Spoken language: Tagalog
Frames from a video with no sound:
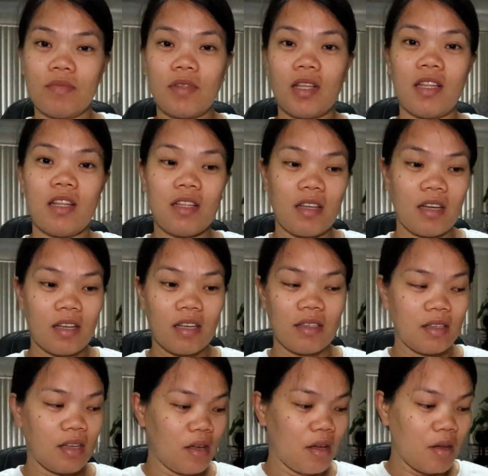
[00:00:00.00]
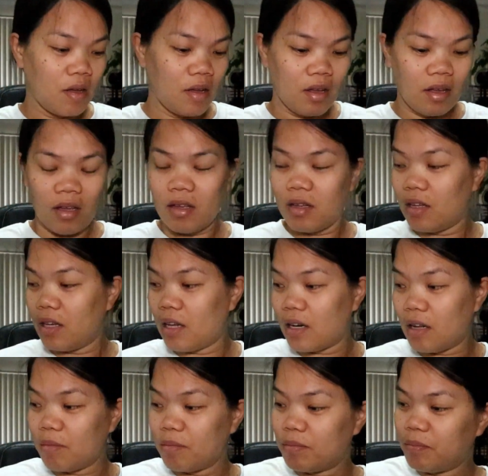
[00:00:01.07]
ang ganda niya
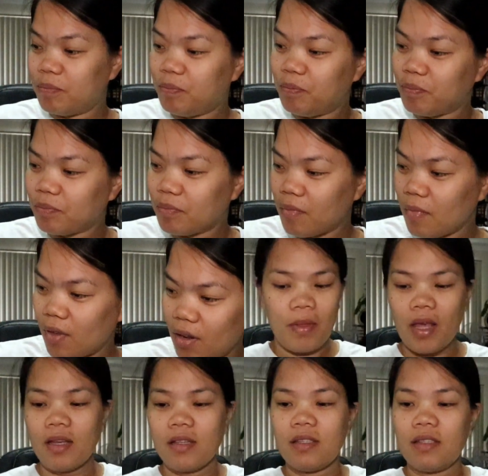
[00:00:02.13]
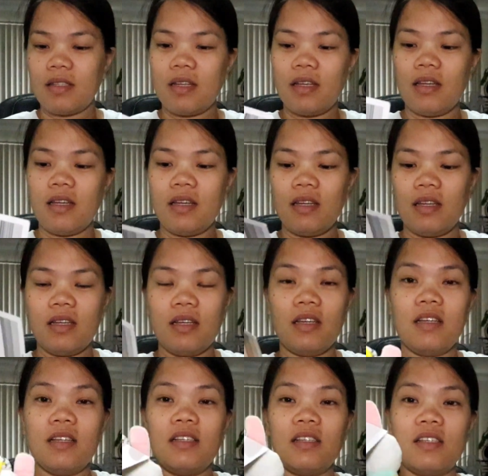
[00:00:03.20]
ilab. Next
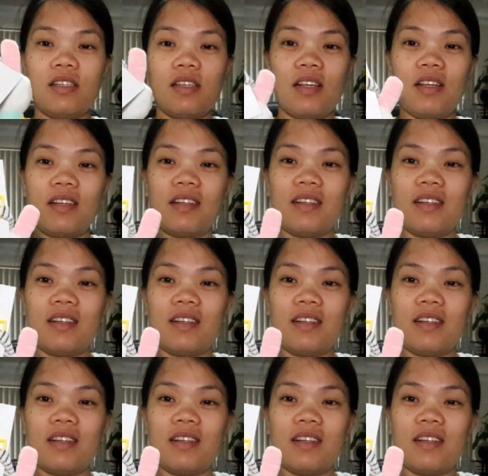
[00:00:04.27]
is